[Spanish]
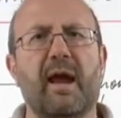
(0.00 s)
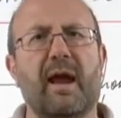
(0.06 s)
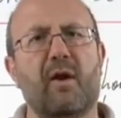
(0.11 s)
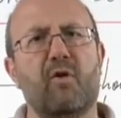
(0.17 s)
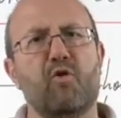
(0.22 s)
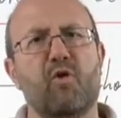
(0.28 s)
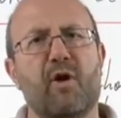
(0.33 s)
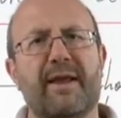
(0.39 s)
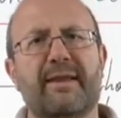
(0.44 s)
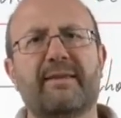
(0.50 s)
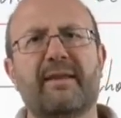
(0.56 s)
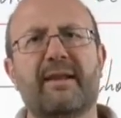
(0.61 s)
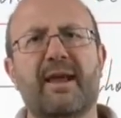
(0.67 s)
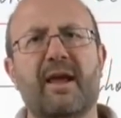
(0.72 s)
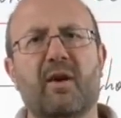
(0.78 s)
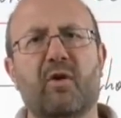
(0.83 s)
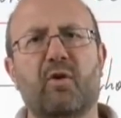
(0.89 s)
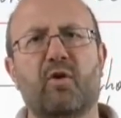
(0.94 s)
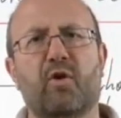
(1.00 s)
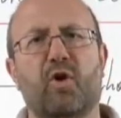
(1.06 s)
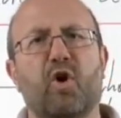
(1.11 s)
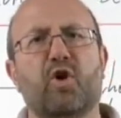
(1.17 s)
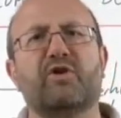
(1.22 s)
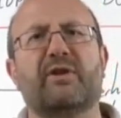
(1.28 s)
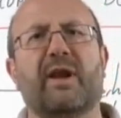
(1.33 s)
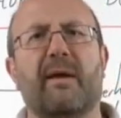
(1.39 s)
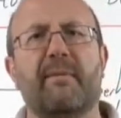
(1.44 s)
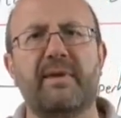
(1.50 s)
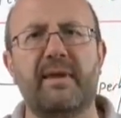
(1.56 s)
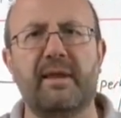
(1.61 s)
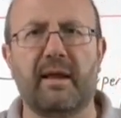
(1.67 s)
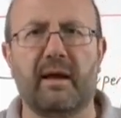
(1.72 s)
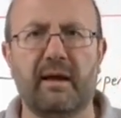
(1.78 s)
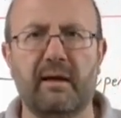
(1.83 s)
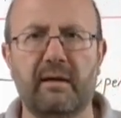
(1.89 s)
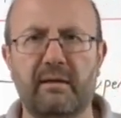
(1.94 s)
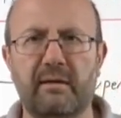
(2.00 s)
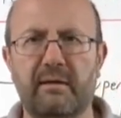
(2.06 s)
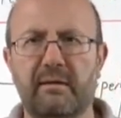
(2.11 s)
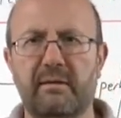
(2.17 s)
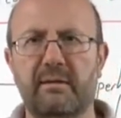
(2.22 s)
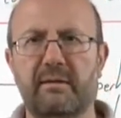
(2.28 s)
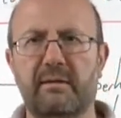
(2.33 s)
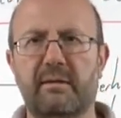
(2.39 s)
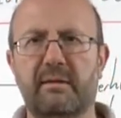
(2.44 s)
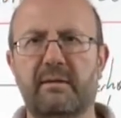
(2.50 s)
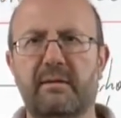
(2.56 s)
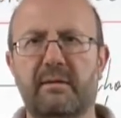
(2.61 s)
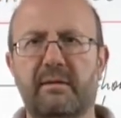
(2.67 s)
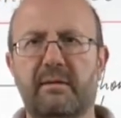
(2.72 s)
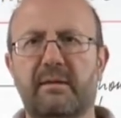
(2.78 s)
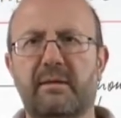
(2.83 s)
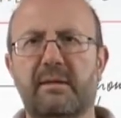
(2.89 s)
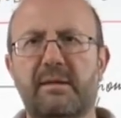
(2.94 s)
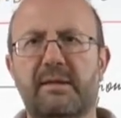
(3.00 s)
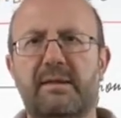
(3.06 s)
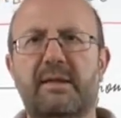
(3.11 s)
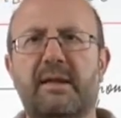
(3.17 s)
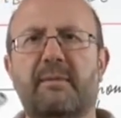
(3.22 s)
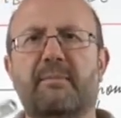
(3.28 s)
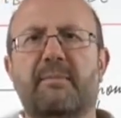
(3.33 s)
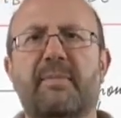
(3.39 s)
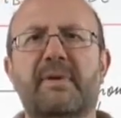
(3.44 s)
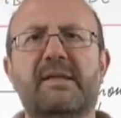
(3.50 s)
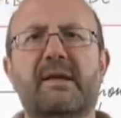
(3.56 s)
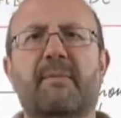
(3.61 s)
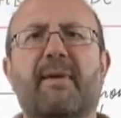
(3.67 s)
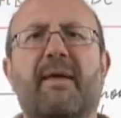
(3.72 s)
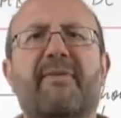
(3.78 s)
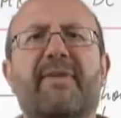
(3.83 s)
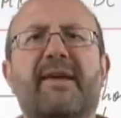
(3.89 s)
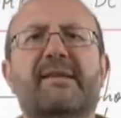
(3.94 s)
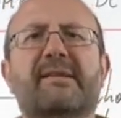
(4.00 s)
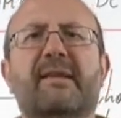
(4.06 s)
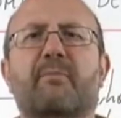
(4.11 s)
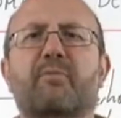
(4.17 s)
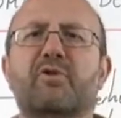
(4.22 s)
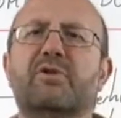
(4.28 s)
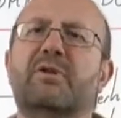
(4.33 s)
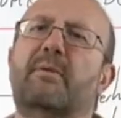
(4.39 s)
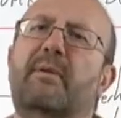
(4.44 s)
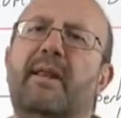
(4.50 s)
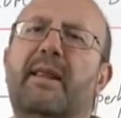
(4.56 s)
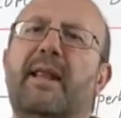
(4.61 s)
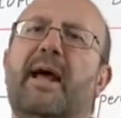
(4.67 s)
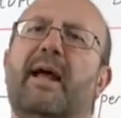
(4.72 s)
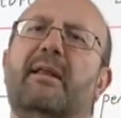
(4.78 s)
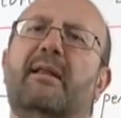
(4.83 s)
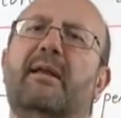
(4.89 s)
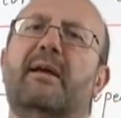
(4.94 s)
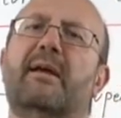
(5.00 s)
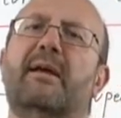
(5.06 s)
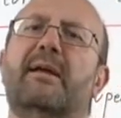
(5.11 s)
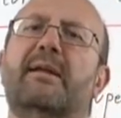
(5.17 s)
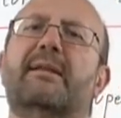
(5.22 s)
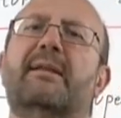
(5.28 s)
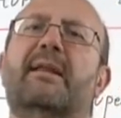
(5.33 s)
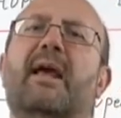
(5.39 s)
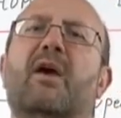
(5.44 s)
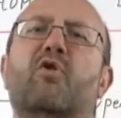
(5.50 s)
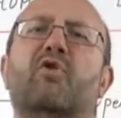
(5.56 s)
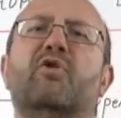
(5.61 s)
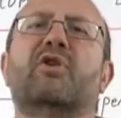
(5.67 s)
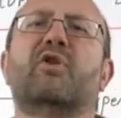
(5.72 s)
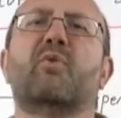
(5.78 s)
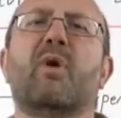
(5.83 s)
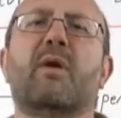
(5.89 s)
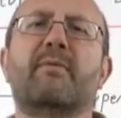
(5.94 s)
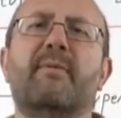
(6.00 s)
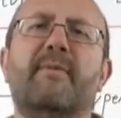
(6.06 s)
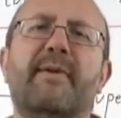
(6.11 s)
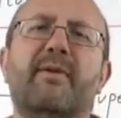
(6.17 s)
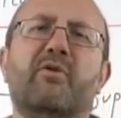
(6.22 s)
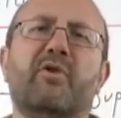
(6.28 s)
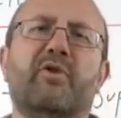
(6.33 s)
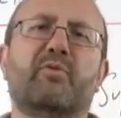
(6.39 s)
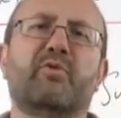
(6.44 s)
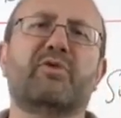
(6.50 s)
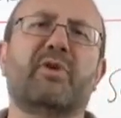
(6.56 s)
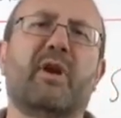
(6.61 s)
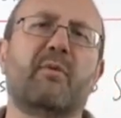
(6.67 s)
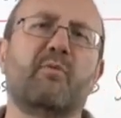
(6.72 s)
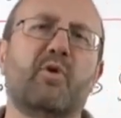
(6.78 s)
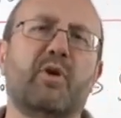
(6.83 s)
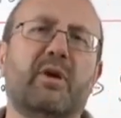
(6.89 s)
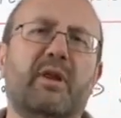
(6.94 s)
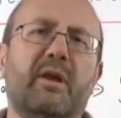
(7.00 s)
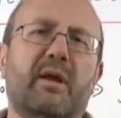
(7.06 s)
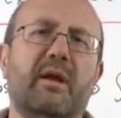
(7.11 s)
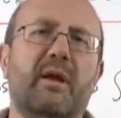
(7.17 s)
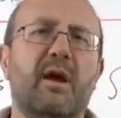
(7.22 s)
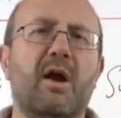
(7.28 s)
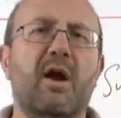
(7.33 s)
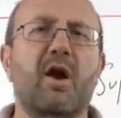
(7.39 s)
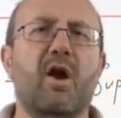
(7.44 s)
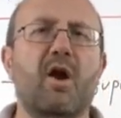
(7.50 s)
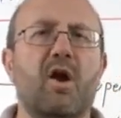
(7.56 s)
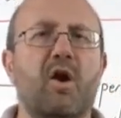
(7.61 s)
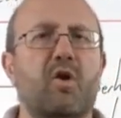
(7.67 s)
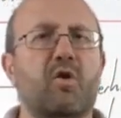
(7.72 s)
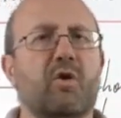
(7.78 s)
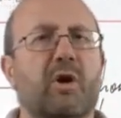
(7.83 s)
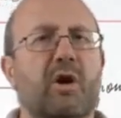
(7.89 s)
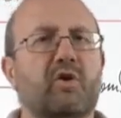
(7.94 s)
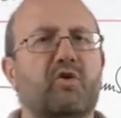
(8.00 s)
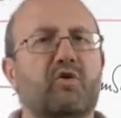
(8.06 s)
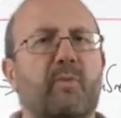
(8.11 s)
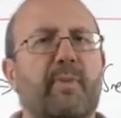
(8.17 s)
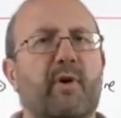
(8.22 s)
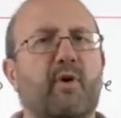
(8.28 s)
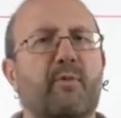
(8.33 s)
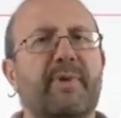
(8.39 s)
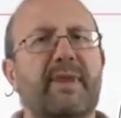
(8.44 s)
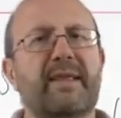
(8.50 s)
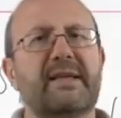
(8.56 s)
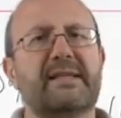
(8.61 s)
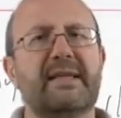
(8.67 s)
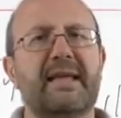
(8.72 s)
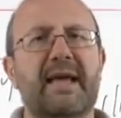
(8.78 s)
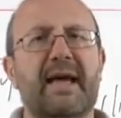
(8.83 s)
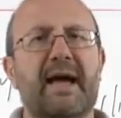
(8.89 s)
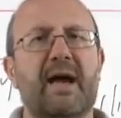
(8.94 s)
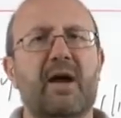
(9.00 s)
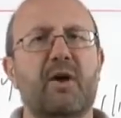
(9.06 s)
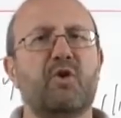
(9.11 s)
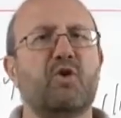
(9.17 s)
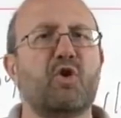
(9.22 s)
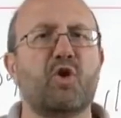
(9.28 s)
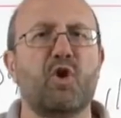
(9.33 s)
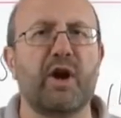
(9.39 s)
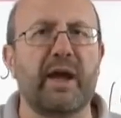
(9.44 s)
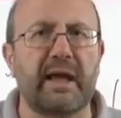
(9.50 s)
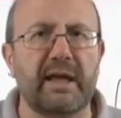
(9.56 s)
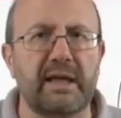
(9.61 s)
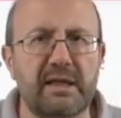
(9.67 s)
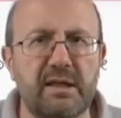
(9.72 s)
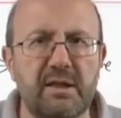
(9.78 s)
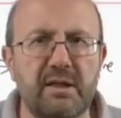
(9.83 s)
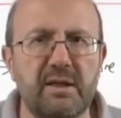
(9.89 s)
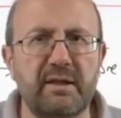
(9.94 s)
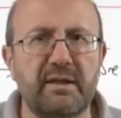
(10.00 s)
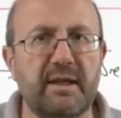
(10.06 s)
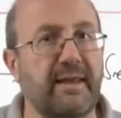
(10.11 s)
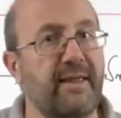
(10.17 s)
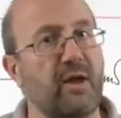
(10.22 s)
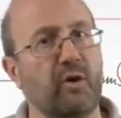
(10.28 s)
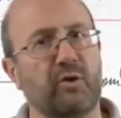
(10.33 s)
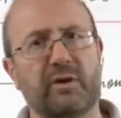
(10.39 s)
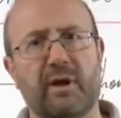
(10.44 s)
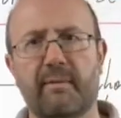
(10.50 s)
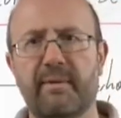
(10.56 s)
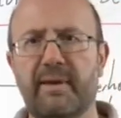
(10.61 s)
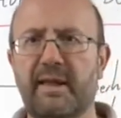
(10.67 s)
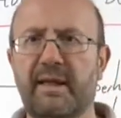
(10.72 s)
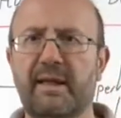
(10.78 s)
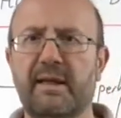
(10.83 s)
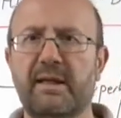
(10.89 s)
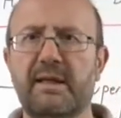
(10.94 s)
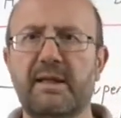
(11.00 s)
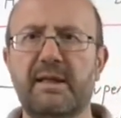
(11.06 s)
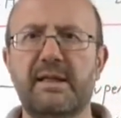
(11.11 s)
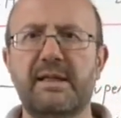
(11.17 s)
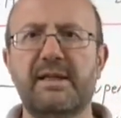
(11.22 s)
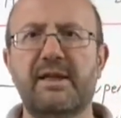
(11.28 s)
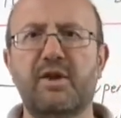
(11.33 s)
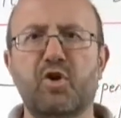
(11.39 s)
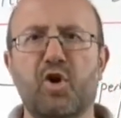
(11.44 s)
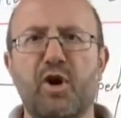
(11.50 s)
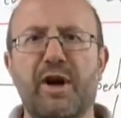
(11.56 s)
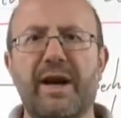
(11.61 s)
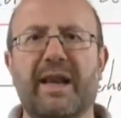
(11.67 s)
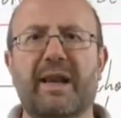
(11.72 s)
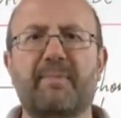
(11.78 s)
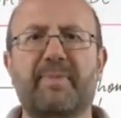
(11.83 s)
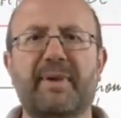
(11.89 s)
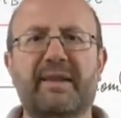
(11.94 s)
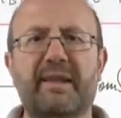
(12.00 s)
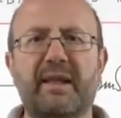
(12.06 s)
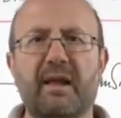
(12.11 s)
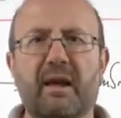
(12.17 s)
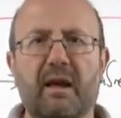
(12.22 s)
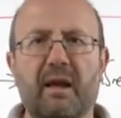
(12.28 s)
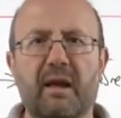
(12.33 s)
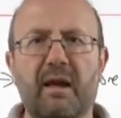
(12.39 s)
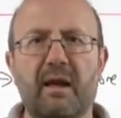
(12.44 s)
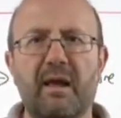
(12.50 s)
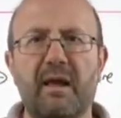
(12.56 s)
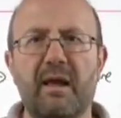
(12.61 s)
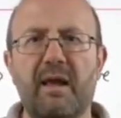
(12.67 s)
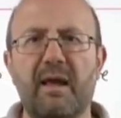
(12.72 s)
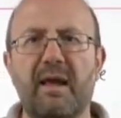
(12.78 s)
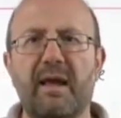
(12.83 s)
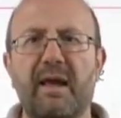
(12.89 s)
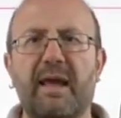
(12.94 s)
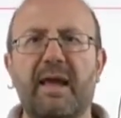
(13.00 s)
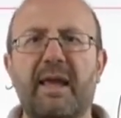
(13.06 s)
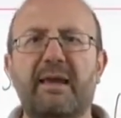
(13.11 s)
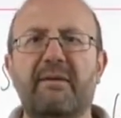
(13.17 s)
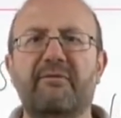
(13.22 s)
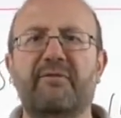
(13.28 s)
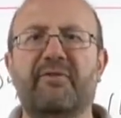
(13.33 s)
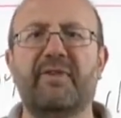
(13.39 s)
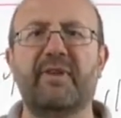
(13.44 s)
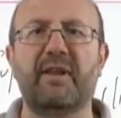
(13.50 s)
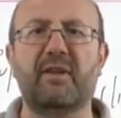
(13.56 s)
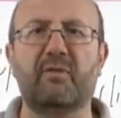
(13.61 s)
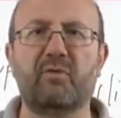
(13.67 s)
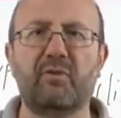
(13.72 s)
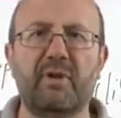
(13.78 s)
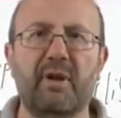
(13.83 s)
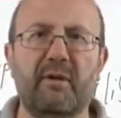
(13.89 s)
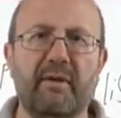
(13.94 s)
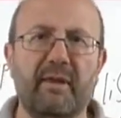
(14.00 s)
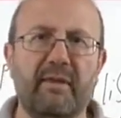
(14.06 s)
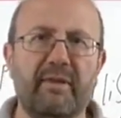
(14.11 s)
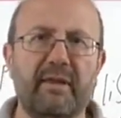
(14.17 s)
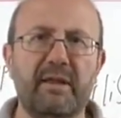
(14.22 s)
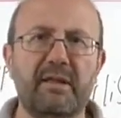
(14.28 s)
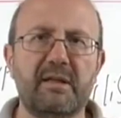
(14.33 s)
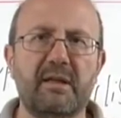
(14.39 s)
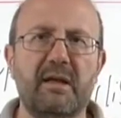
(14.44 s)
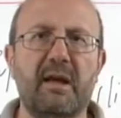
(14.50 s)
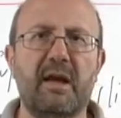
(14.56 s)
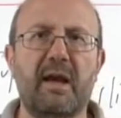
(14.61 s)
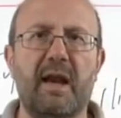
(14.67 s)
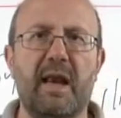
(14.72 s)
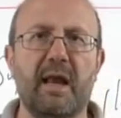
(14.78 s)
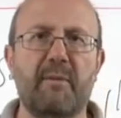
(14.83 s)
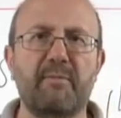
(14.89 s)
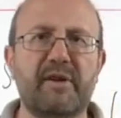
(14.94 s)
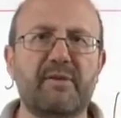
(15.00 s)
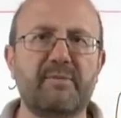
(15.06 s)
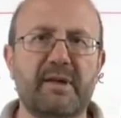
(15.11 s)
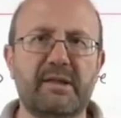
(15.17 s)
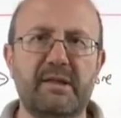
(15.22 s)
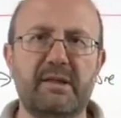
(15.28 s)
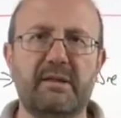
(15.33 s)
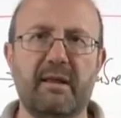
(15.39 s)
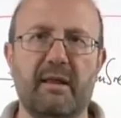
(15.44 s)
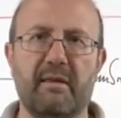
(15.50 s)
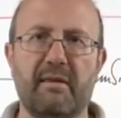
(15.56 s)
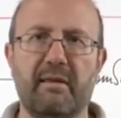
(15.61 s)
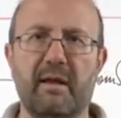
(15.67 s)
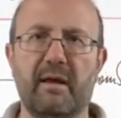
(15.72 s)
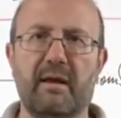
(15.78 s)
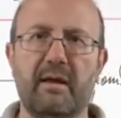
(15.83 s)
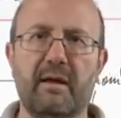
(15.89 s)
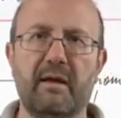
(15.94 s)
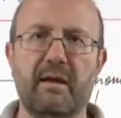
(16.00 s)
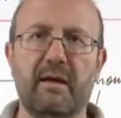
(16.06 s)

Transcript: en lugar de tener otra vida, si se plantea esta posibilidad de continuar viviendo después de la muerte, lo que el superhombre desea no es tener otra vida, sino repetir infinitud de veces la misma existencia.